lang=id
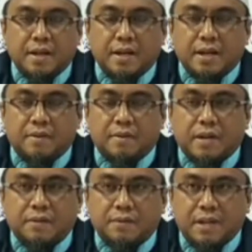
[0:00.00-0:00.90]

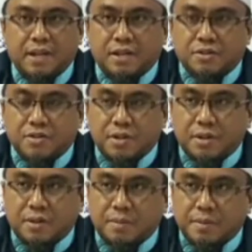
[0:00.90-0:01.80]
Ikhwani fillah
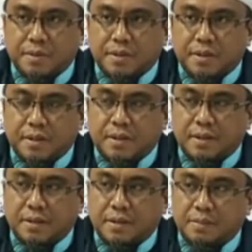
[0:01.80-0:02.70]

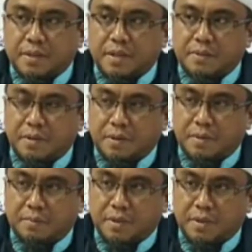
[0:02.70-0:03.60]
syadakumullah rahimani wa
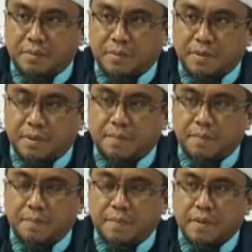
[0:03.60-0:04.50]

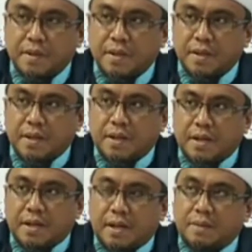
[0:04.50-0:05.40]
rahimakumullah
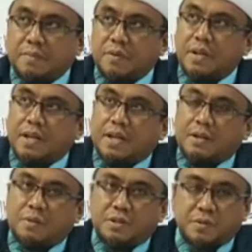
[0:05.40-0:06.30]

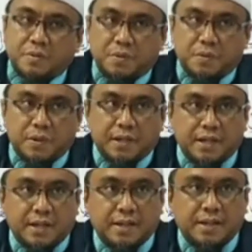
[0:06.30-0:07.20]
Alhamdulillah wa
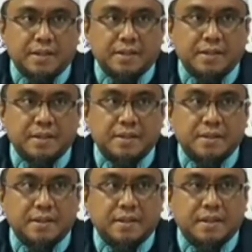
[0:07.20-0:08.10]
syukurulillah
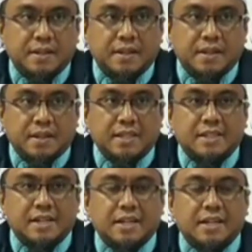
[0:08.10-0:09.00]

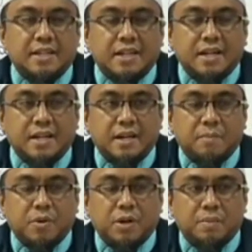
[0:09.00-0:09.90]
lisan kita
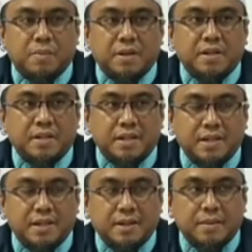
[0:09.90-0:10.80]
tidak boleh
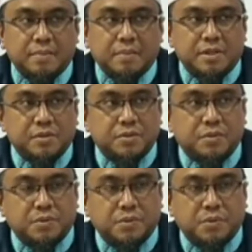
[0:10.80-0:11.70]
berhenti
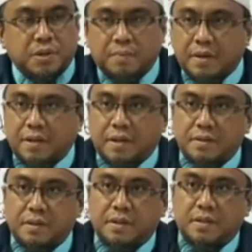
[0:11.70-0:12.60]
bersyukur kepada
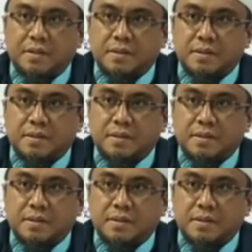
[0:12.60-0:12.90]
Allah